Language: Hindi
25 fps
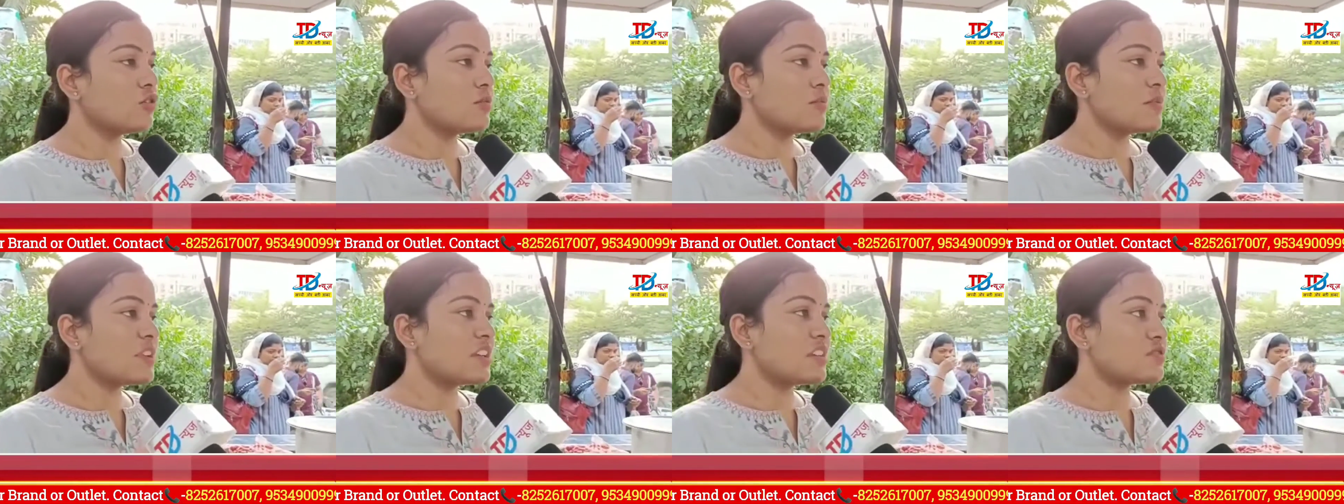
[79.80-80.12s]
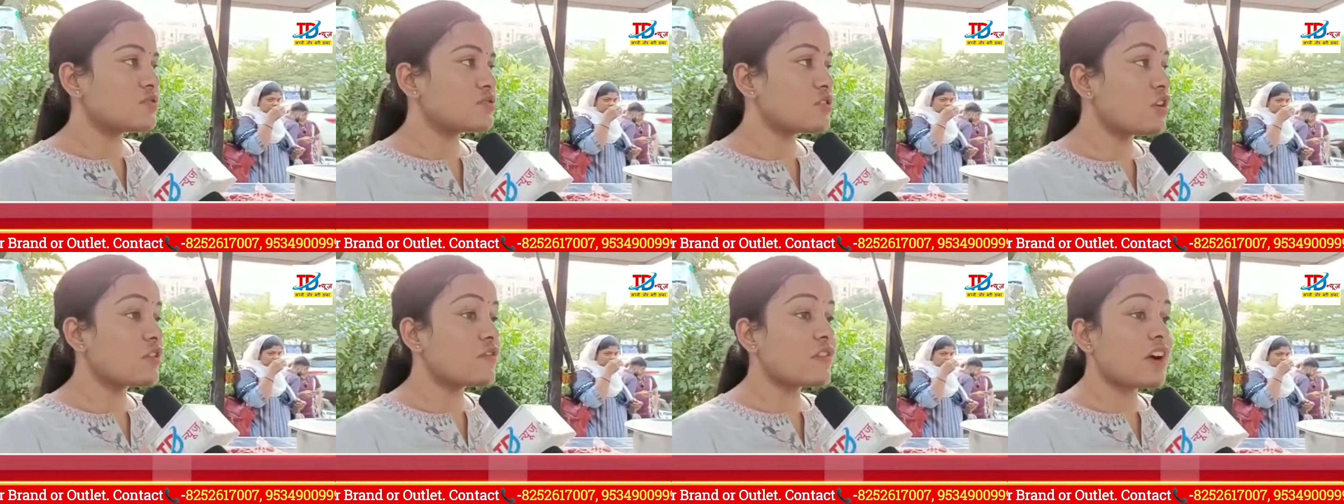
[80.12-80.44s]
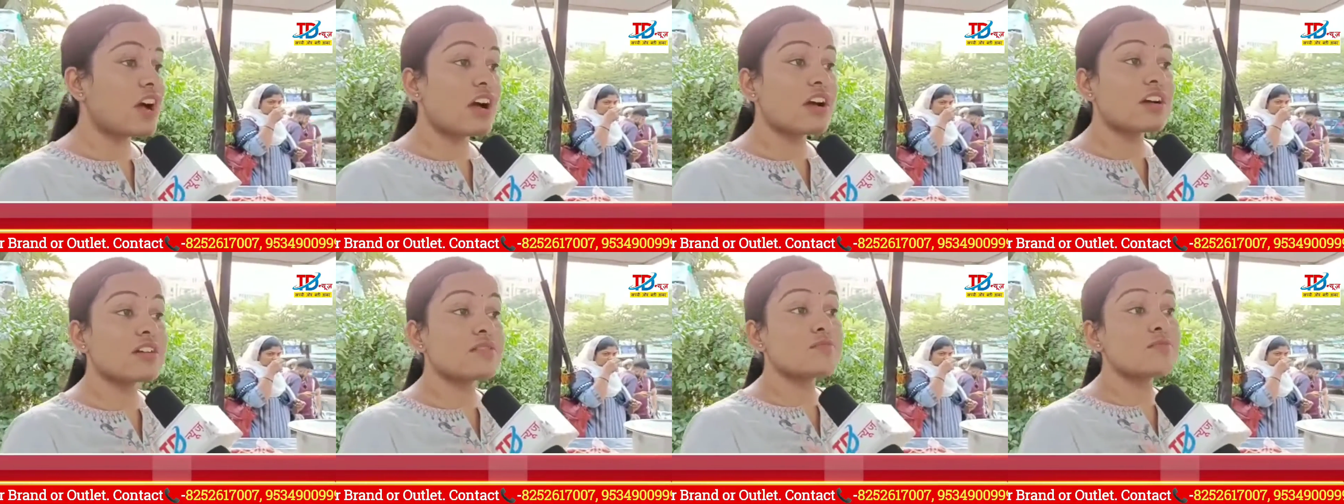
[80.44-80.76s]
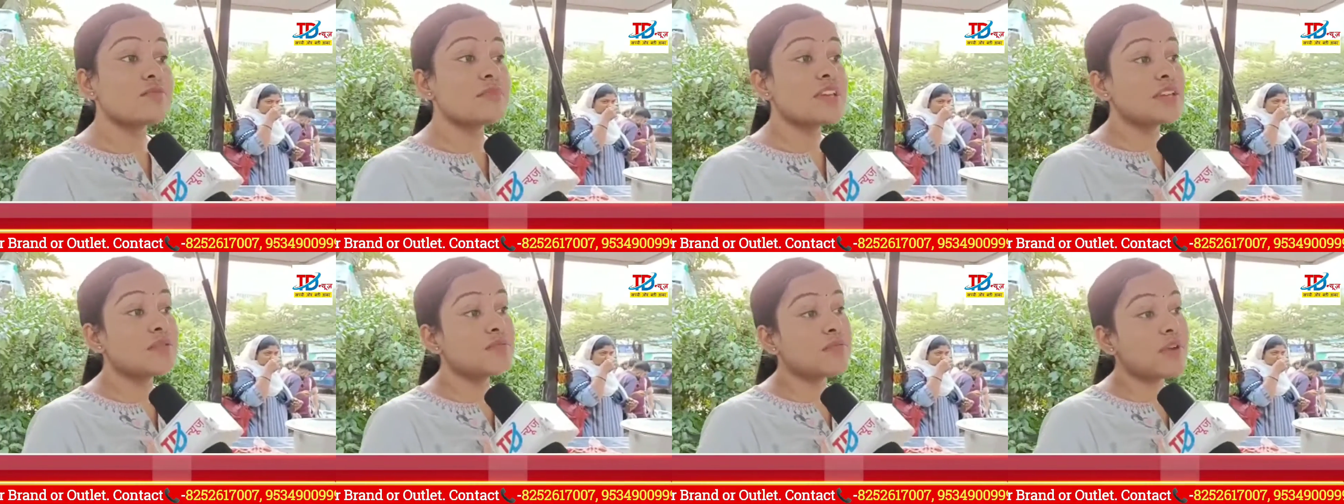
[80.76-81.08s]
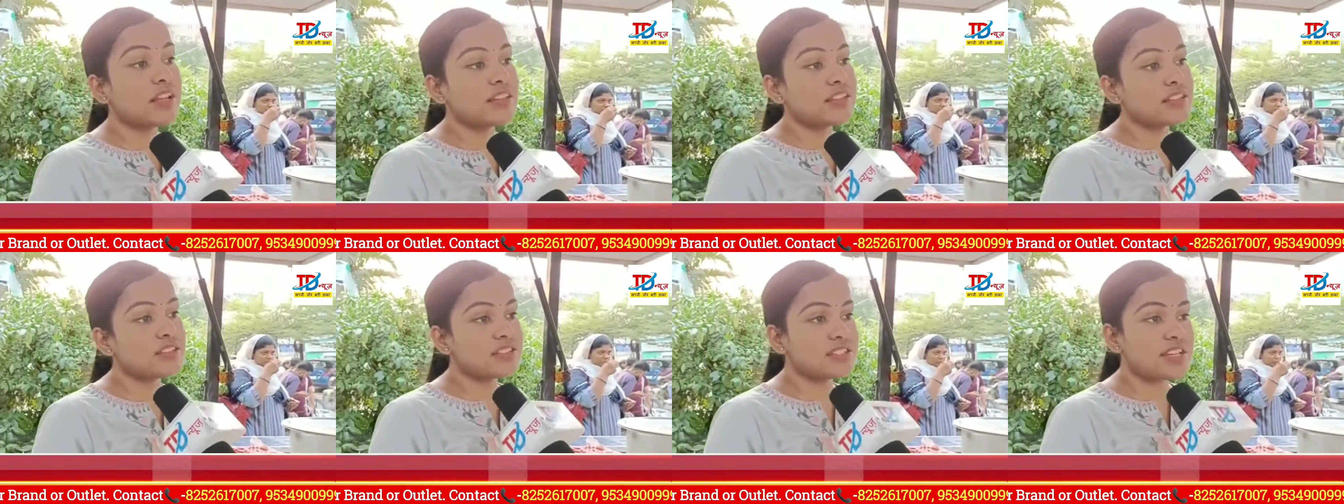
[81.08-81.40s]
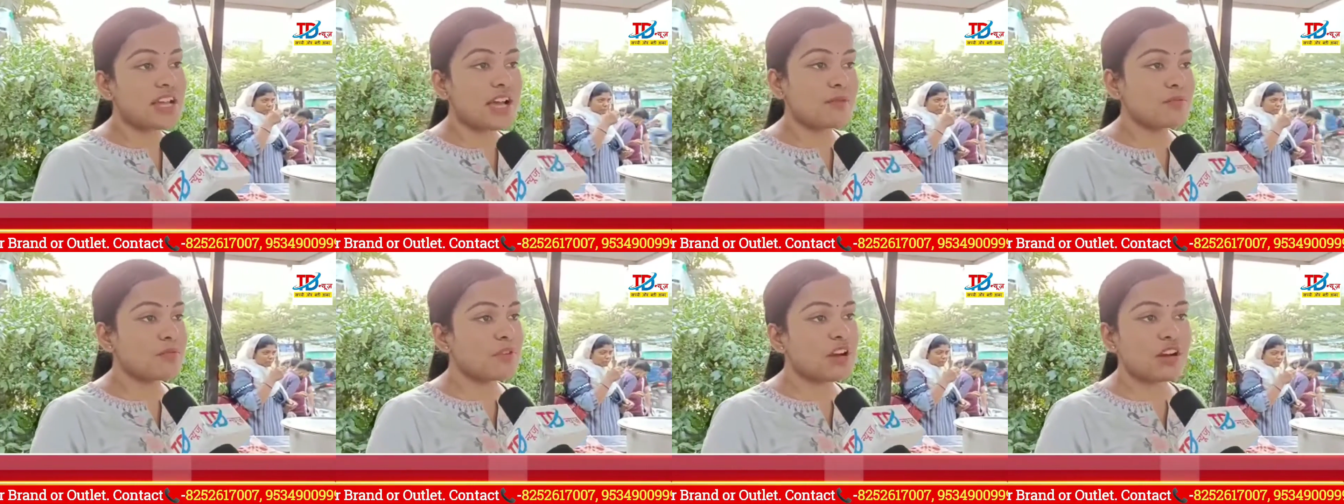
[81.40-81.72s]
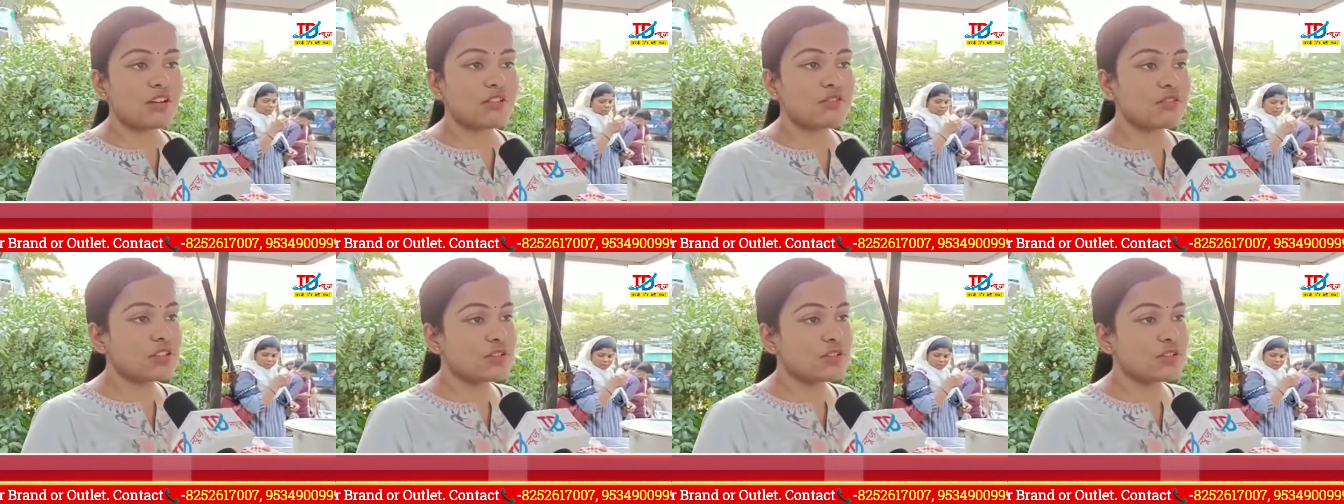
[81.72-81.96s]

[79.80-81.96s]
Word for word: तो मैंने और वहाँ मेन बात है शाम का